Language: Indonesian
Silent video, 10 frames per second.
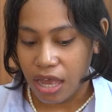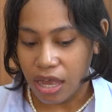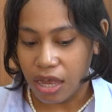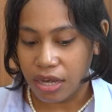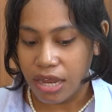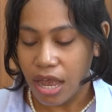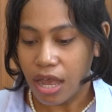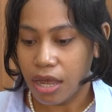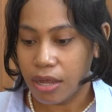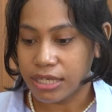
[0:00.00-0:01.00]
uh, dia
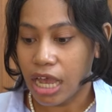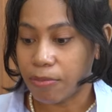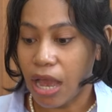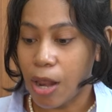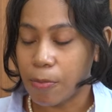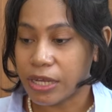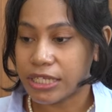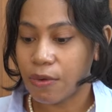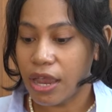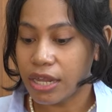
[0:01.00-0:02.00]
saat mengalami
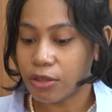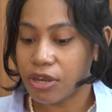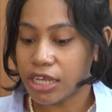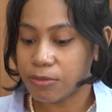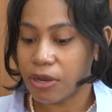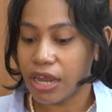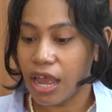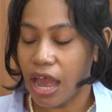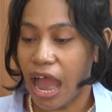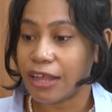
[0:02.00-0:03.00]
peristiwa ini tuh dia
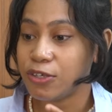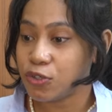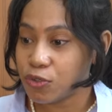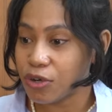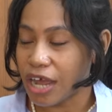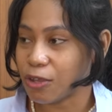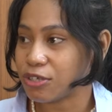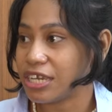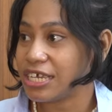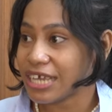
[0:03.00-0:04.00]
sebenarnya hancur atau
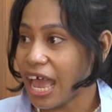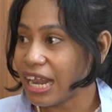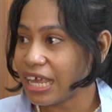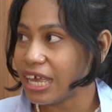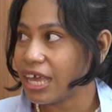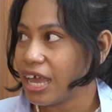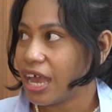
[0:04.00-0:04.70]
sedih sekali,